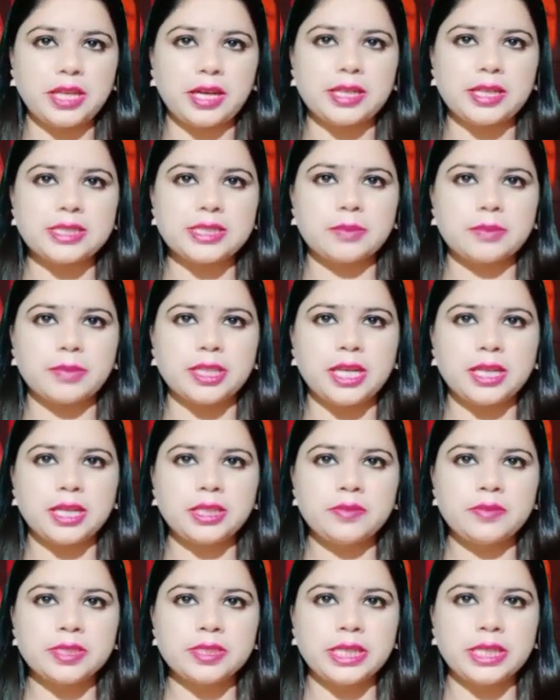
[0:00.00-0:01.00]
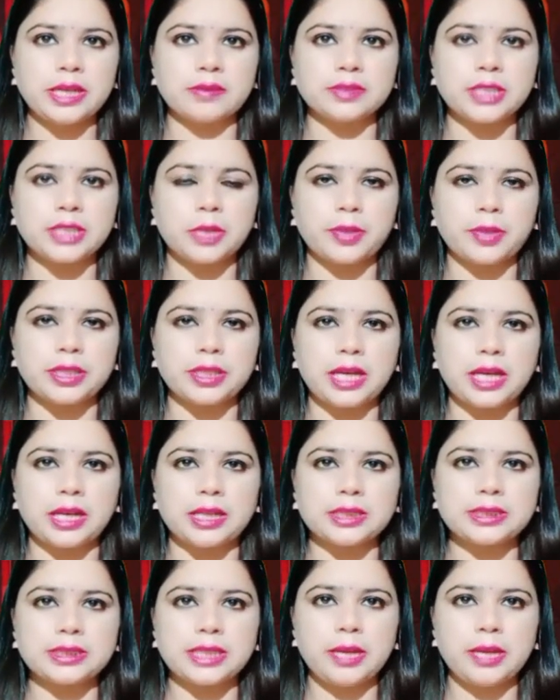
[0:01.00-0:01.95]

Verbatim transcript: थाना समाधान दिवस के अवसर पर थाना